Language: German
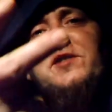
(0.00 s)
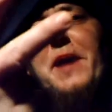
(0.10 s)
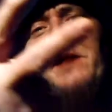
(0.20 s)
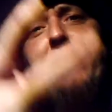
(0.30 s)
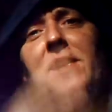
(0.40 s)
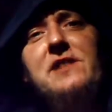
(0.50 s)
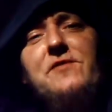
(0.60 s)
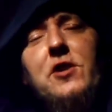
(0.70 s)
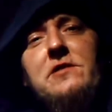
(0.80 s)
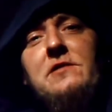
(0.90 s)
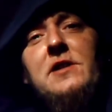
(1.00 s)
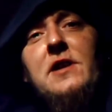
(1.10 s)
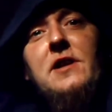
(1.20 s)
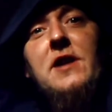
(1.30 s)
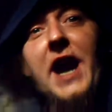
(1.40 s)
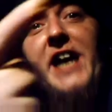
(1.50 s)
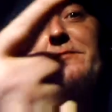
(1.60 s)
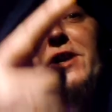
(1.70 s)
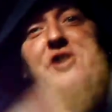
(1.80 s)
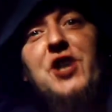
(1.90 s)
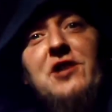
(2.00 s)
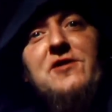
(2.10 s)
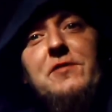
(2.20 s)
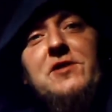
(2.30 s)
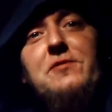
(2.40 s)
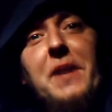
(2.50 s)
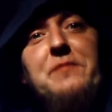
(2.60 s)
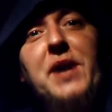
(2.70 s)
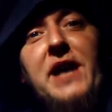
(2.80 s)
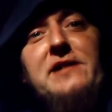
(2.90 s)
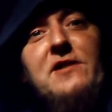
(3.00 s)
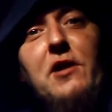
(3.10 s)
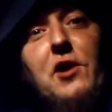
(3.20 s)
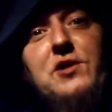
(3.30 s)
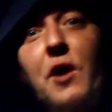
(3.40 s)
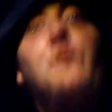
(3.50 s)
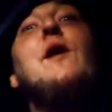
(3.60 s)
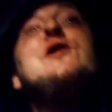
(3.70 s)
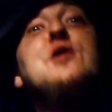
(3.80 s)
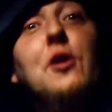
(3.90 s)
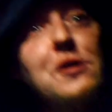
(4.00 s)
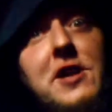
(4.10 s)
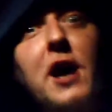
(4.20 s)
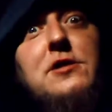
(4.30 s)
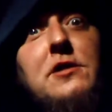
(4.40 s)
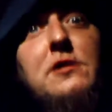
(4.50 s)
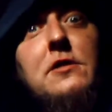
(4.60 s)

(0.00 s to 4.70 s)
zweimal gewonnen. Einmal steht sowieso mein Preis noch aus. Was soll das?